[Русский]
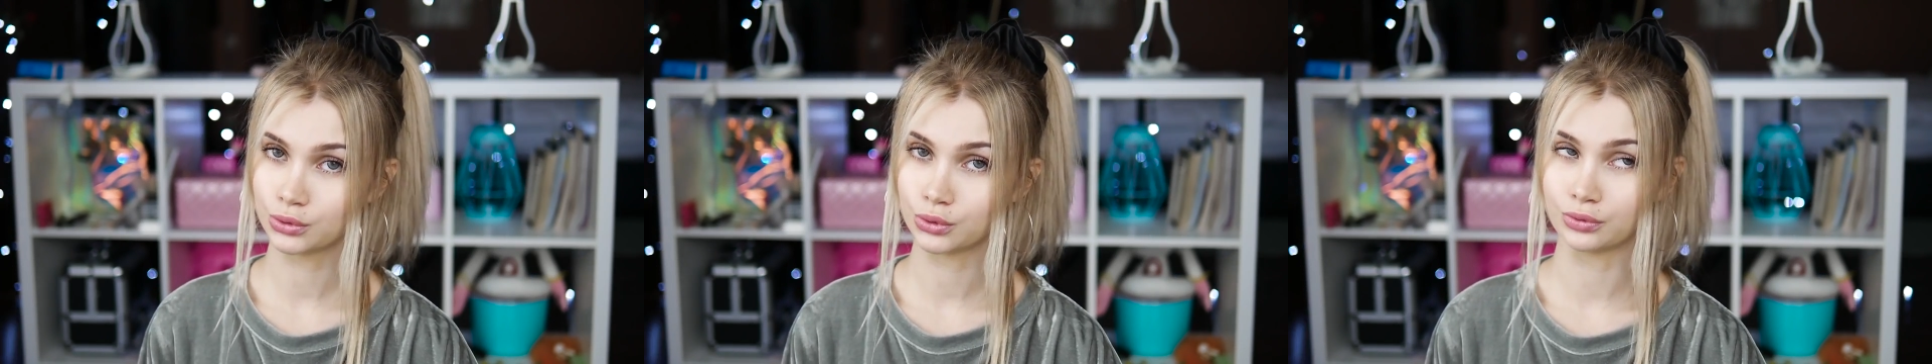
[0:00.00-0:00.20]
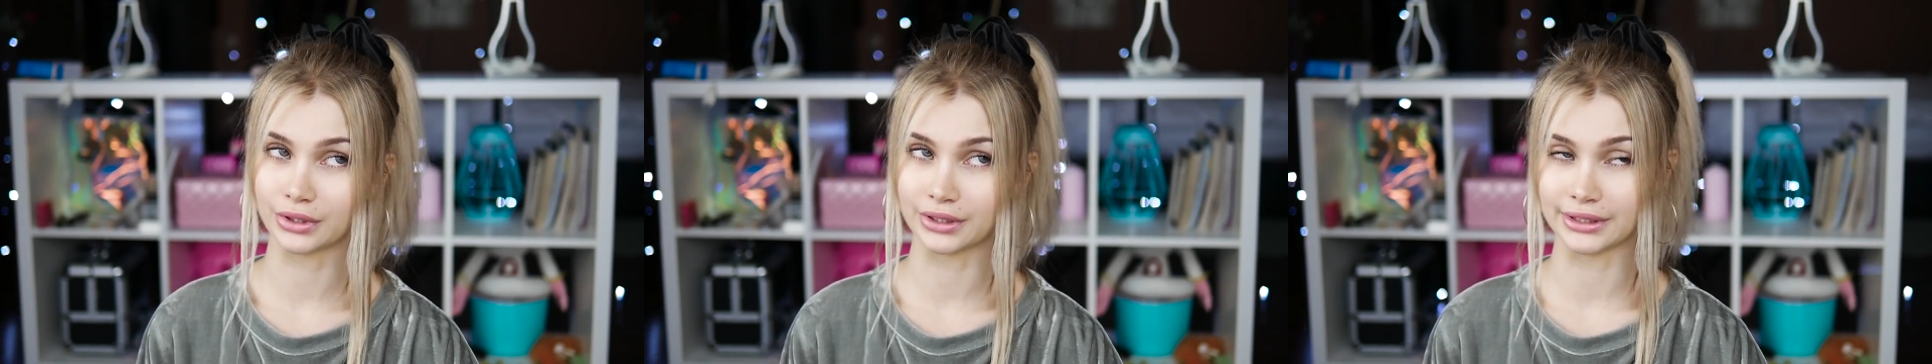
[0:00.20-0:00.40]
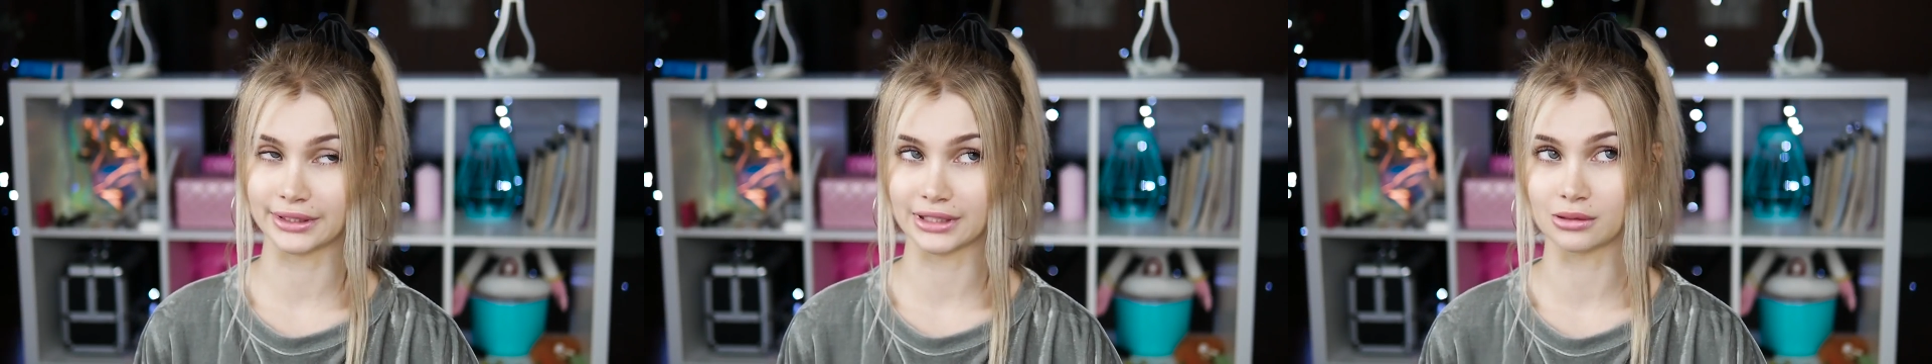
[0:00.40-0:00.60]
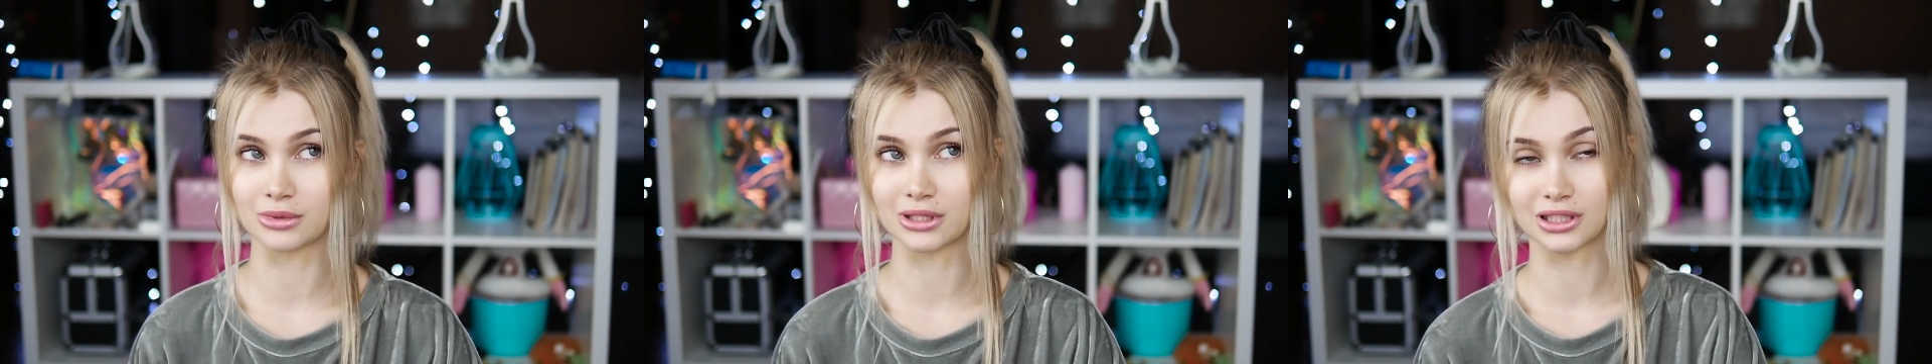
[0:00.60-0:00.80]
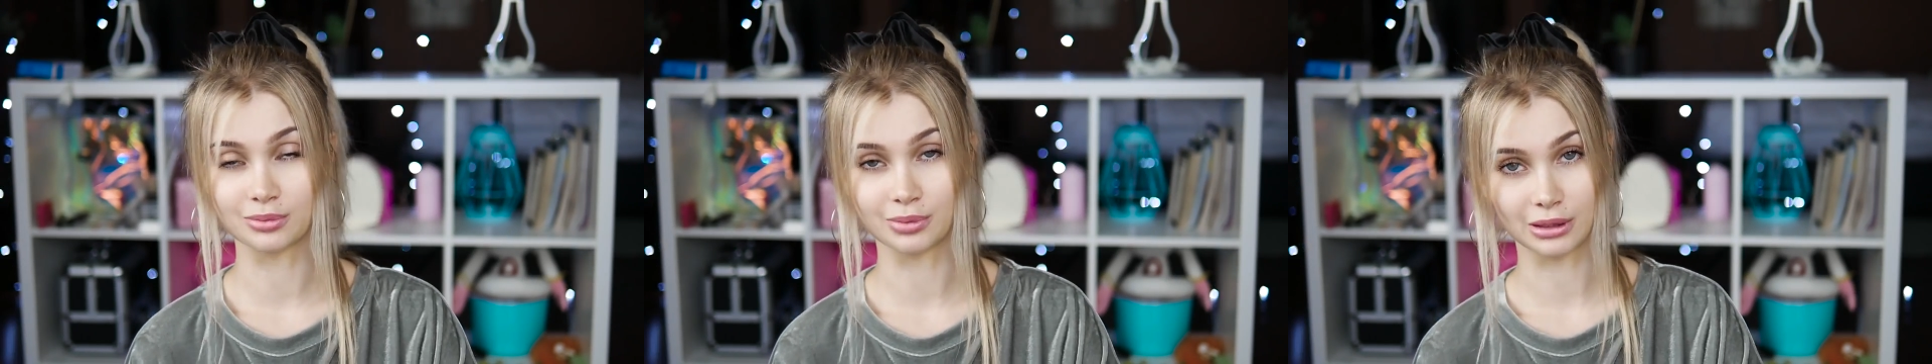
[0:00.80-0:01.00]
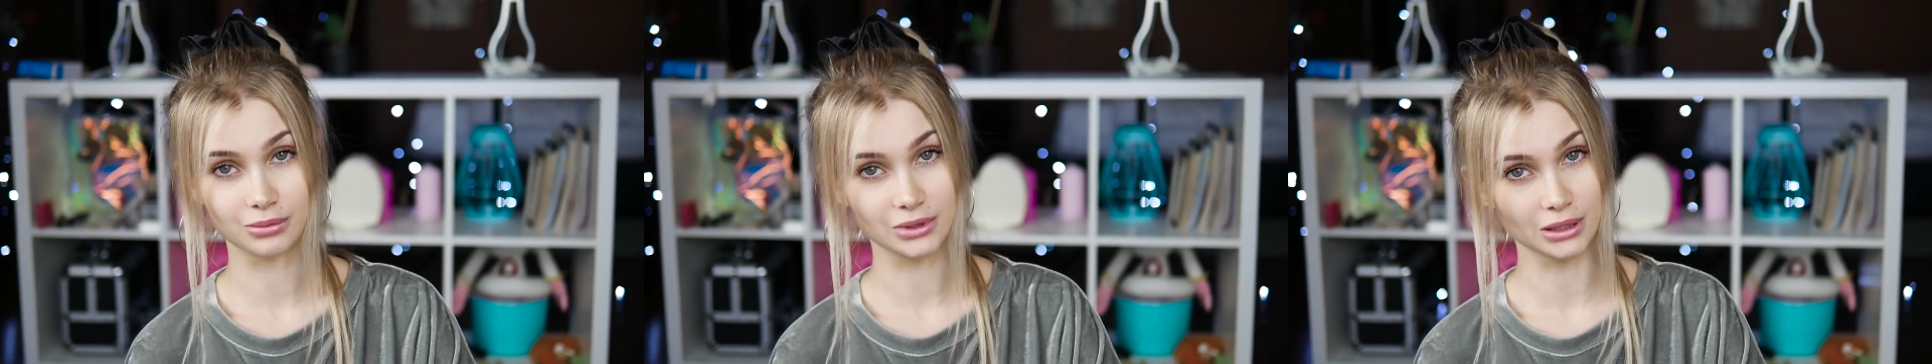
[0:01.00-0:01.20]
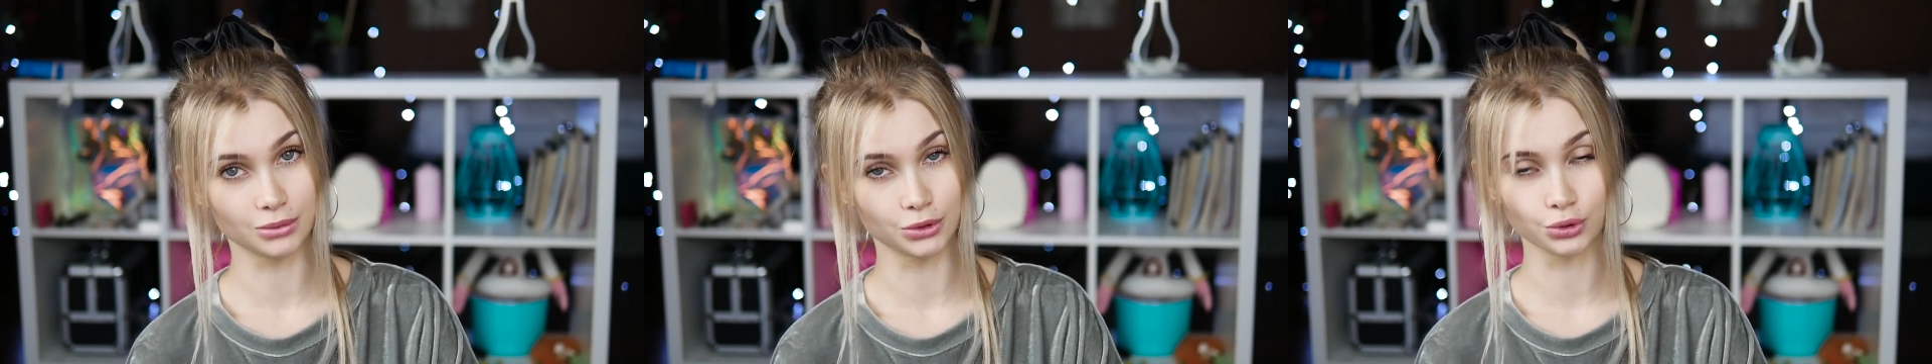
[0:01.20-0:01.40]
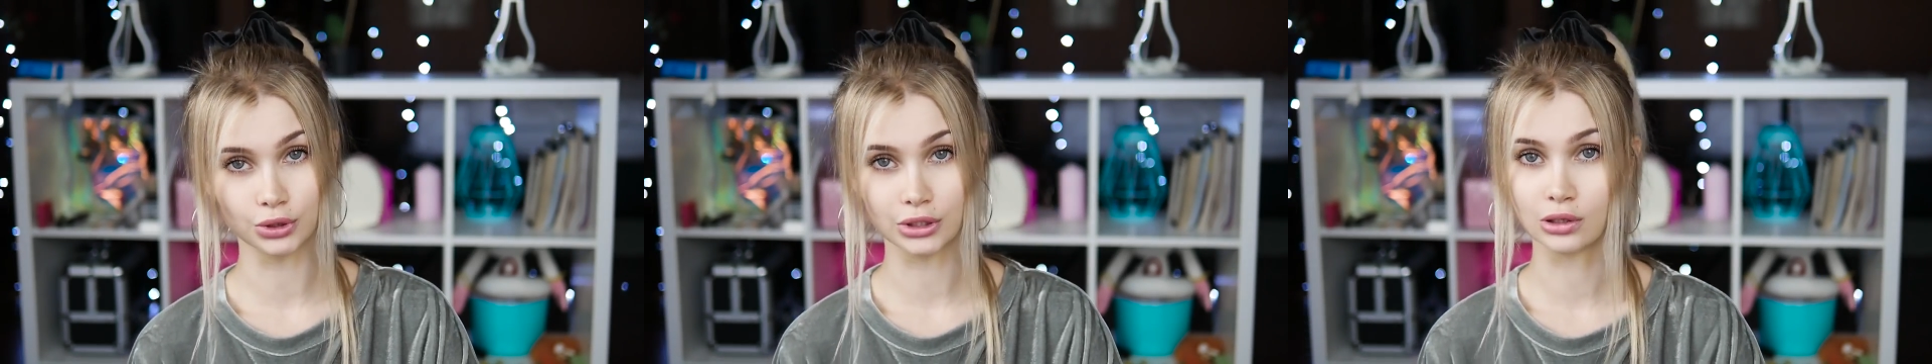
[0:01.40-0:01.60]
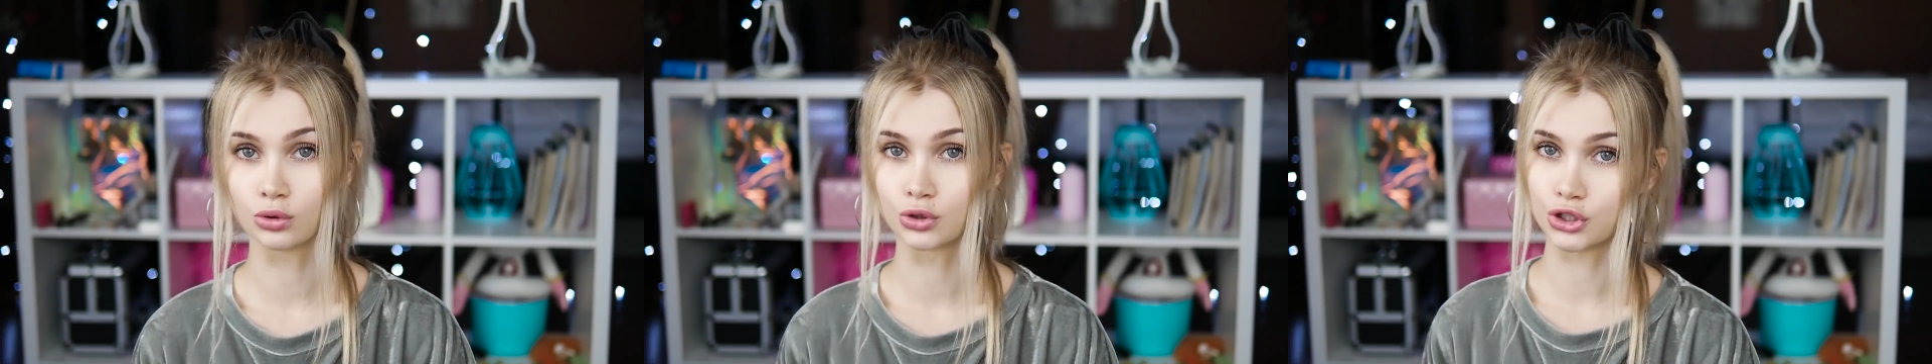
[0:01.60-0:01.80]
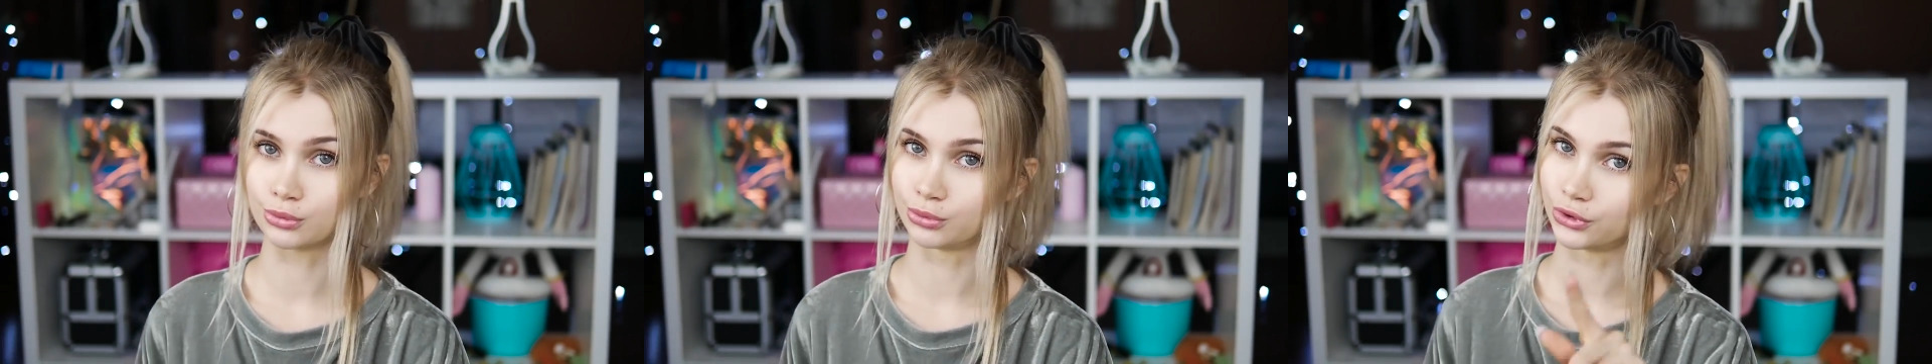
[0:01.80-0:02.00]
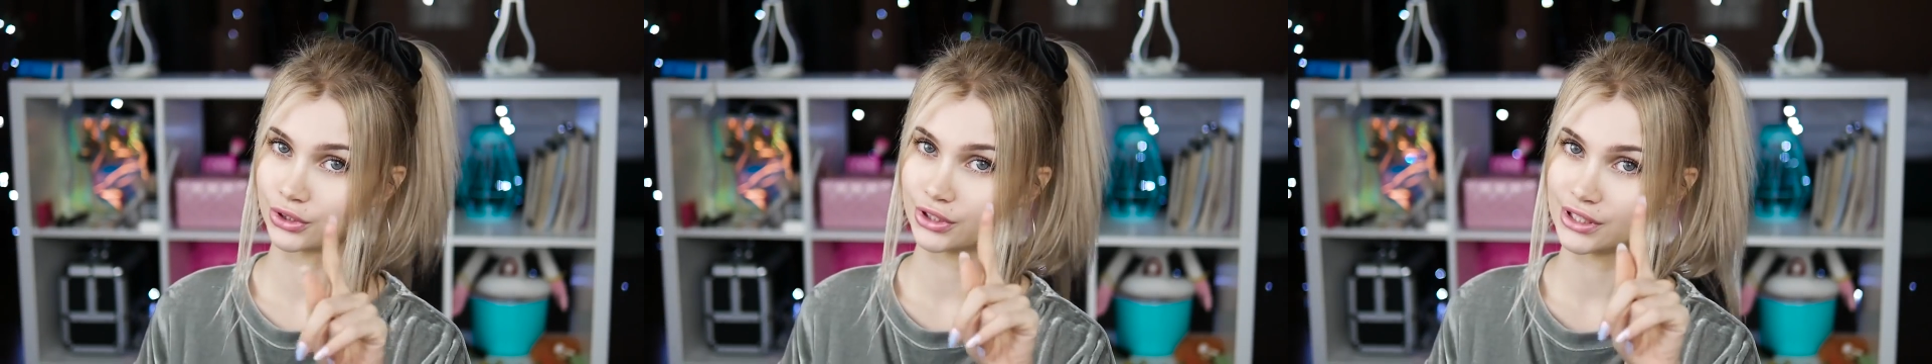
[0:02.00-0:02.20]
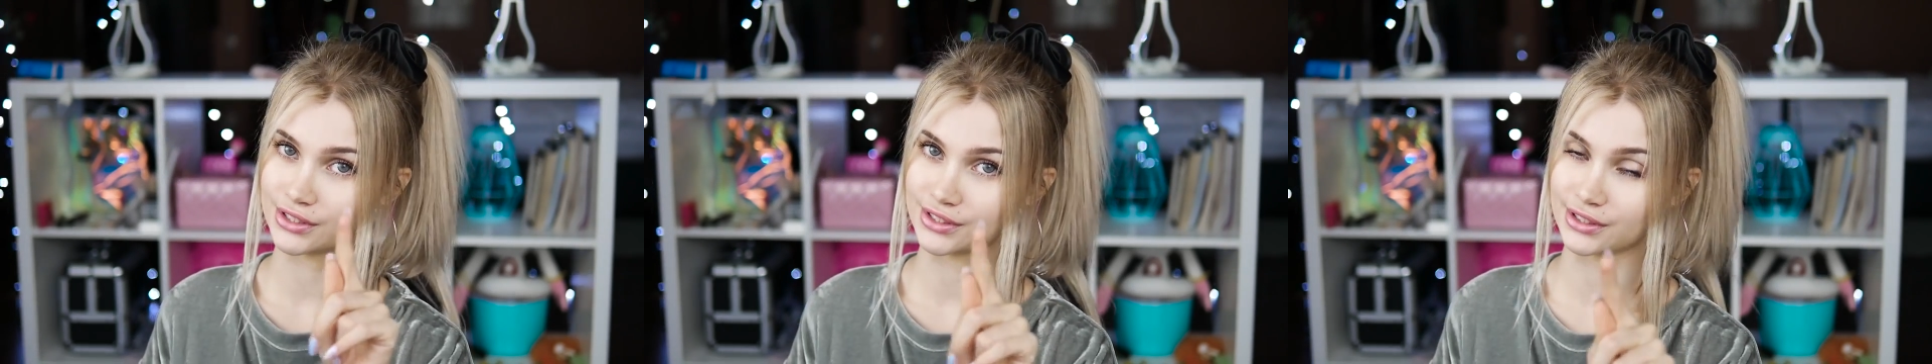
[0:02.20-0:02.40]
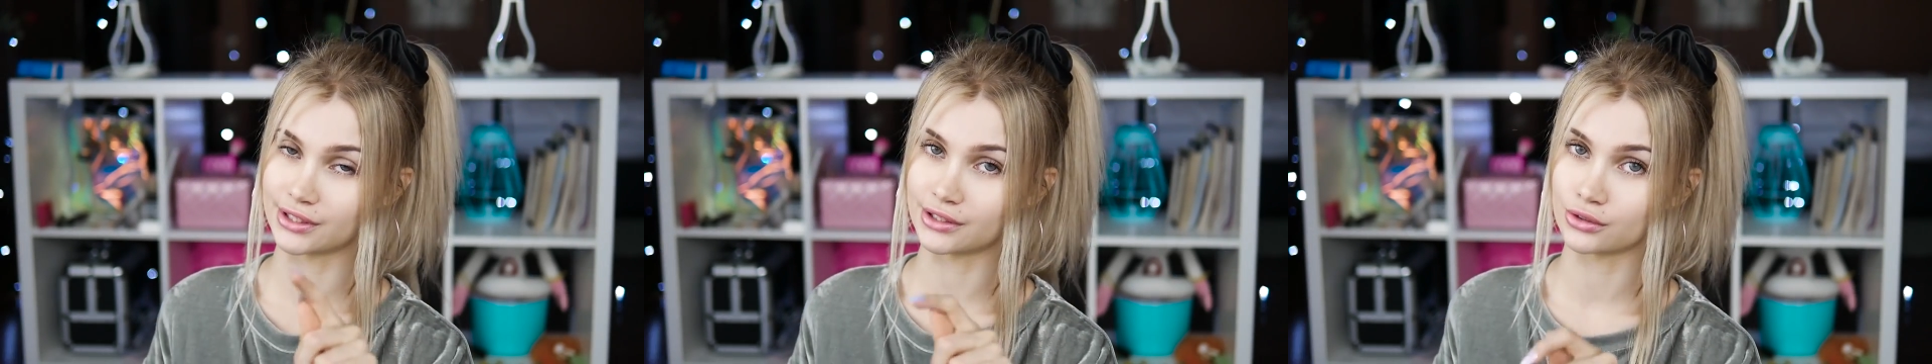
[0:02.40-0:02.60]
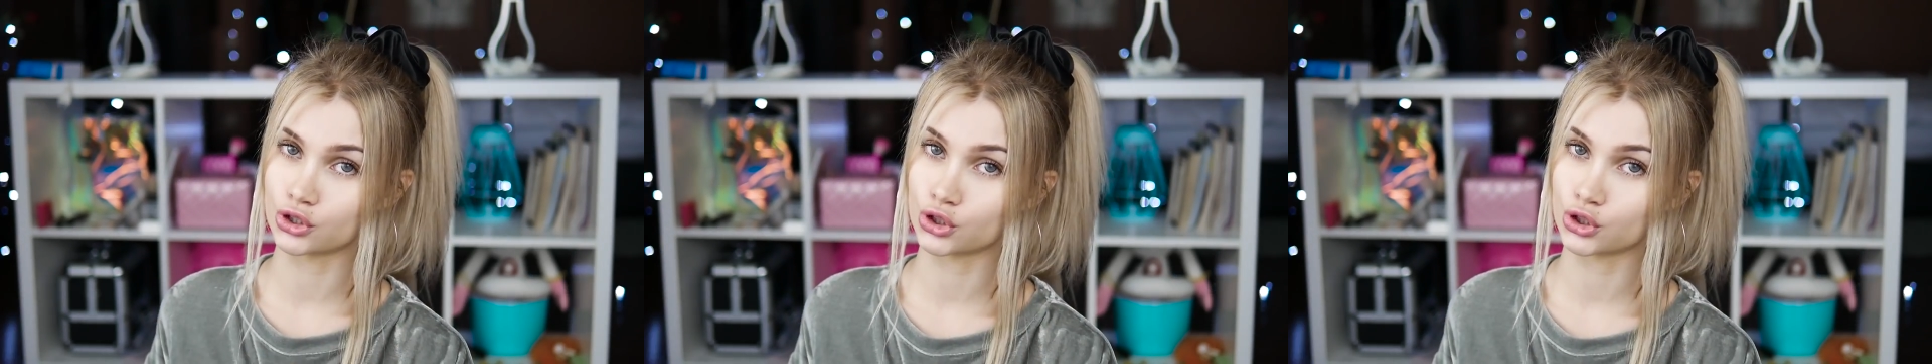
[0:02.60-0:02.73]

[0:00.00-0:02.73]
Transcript: ну вернее для меня это не проблема, но для очень многих я знаю,